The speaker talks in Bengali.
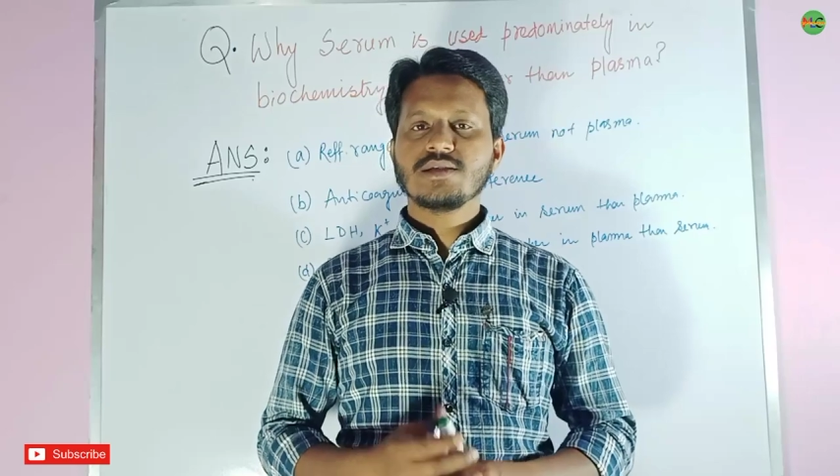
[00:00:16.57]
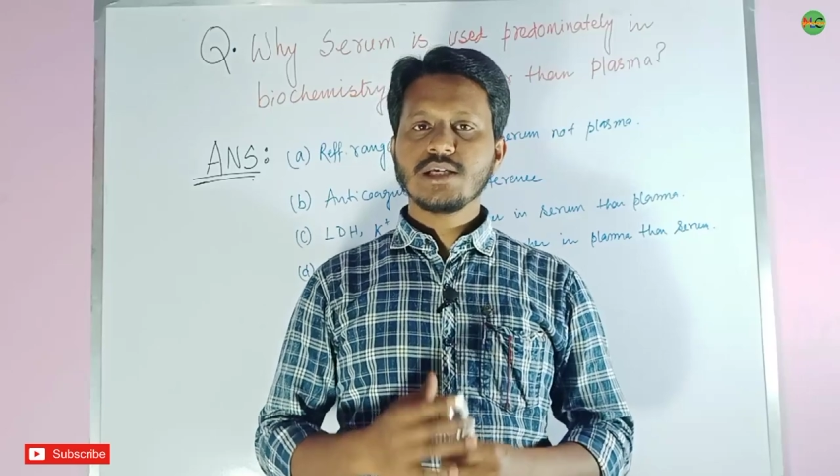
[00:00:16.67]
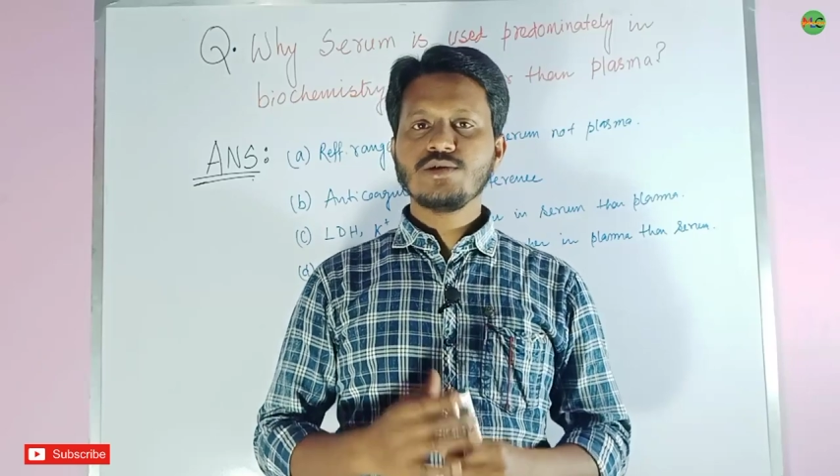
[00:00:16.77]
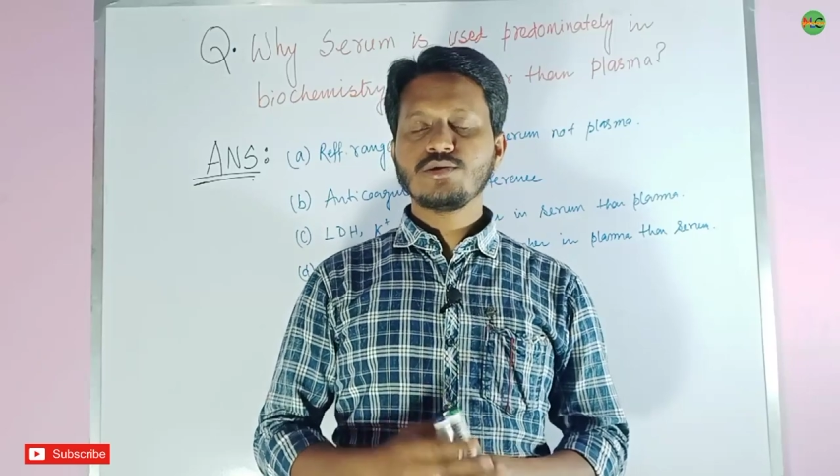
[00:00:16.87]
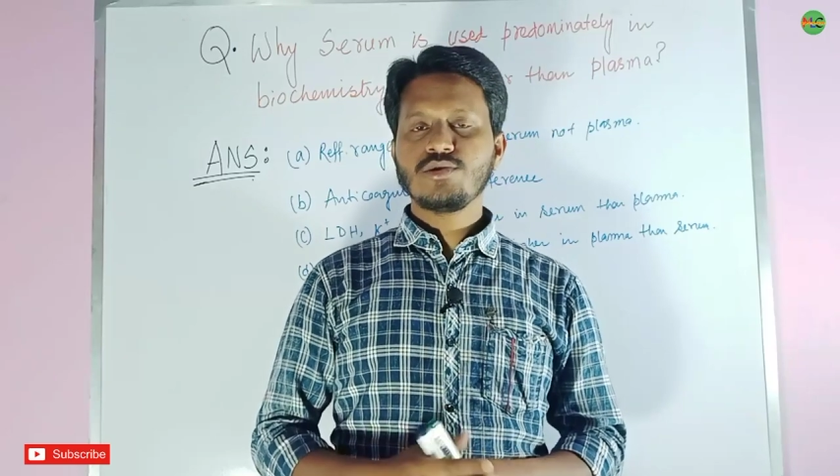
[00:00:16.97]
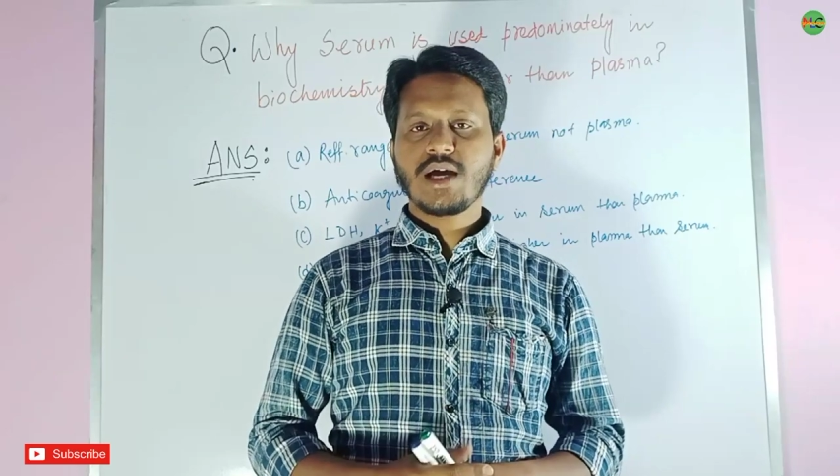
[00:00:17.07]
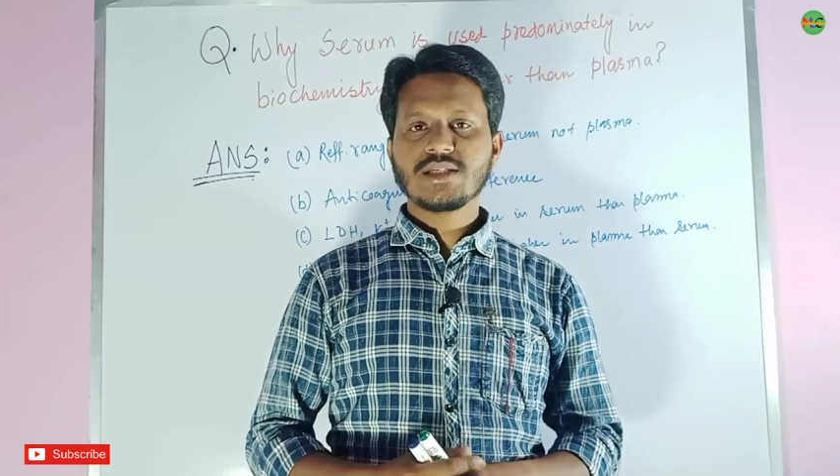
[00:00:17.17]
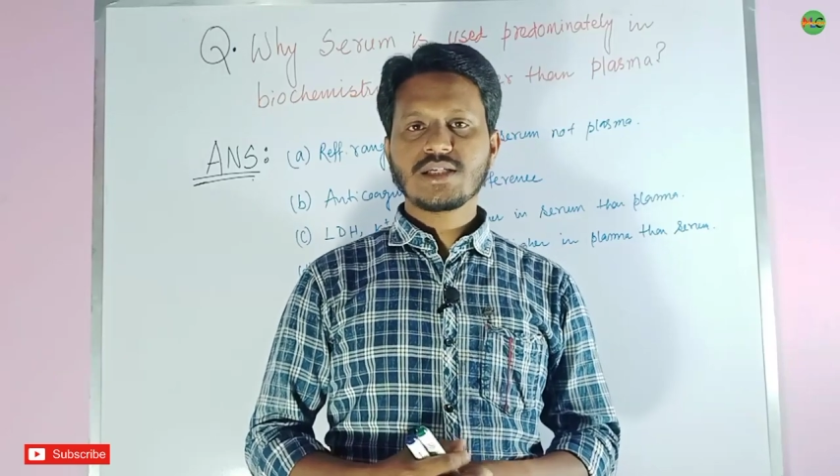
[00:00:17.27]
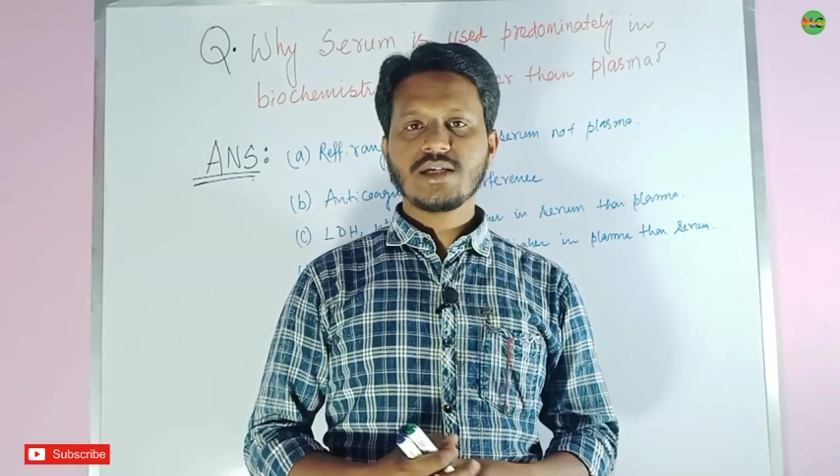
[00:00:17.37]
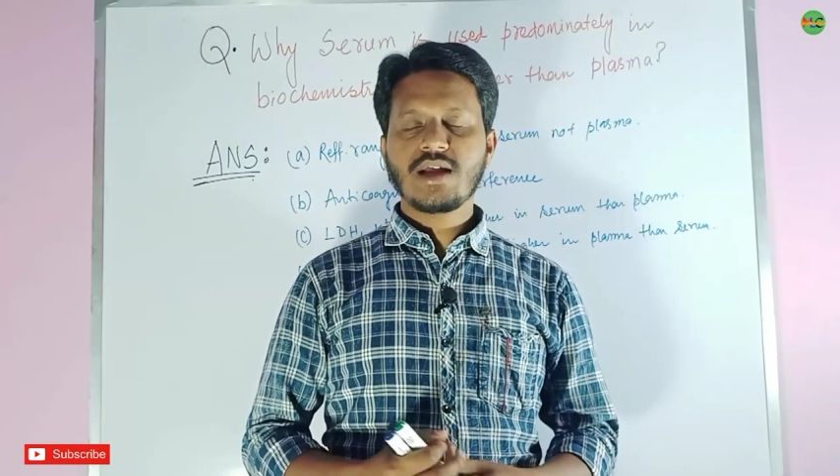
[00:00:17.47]
সেই জন্য
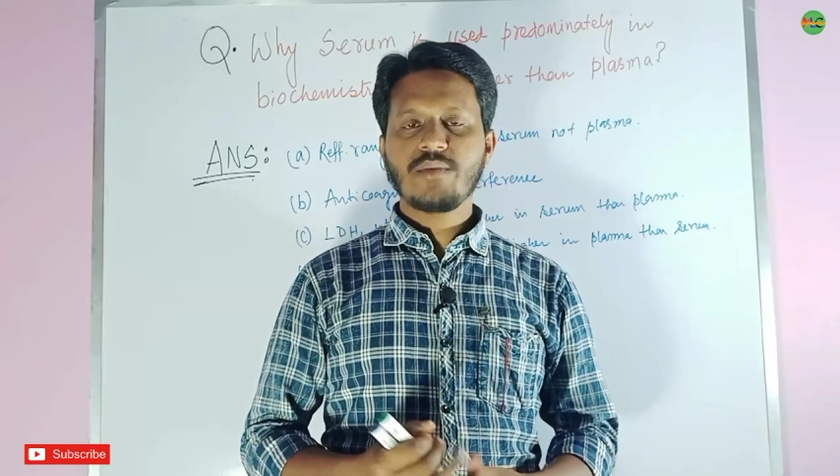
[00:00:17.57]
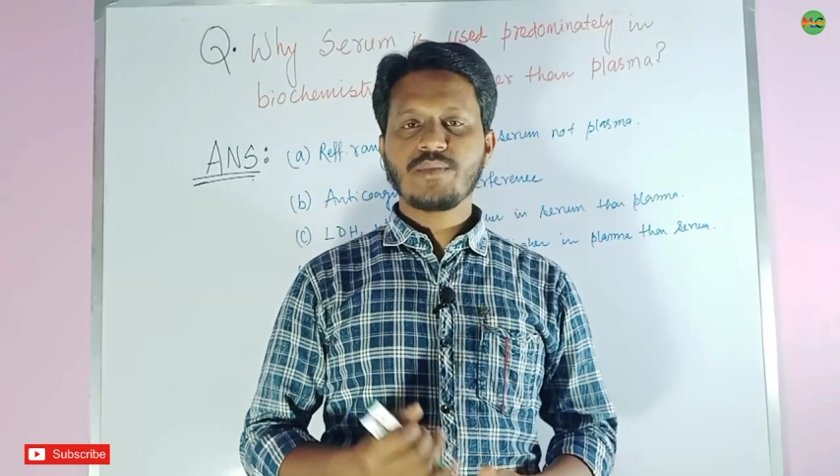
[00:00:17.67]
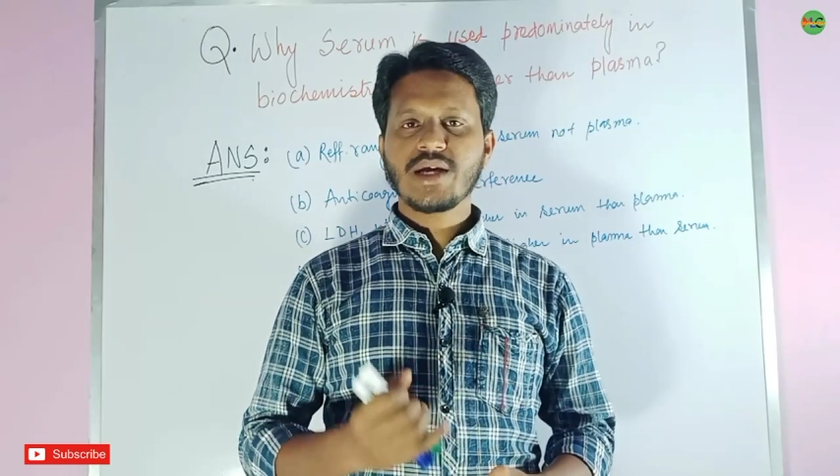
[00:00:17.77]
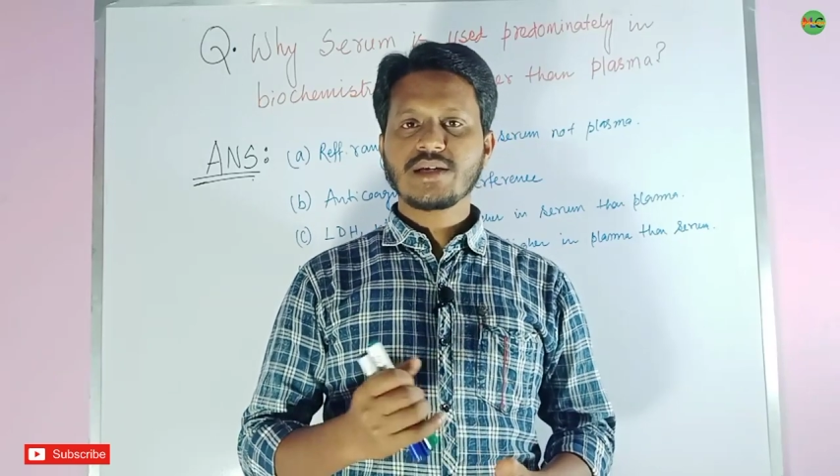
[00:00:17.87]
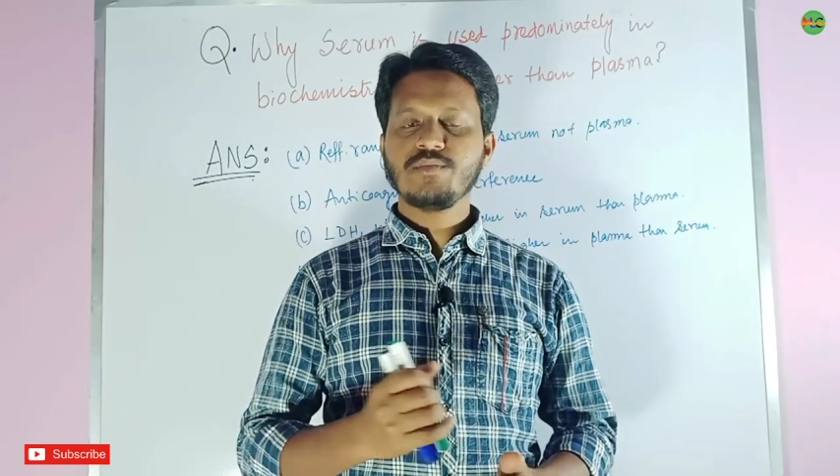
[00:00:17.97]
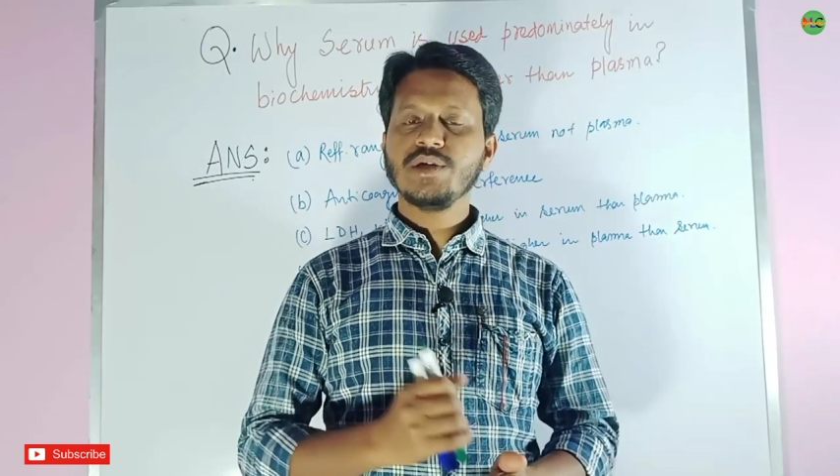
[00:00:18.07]
আজকের আমরা একটা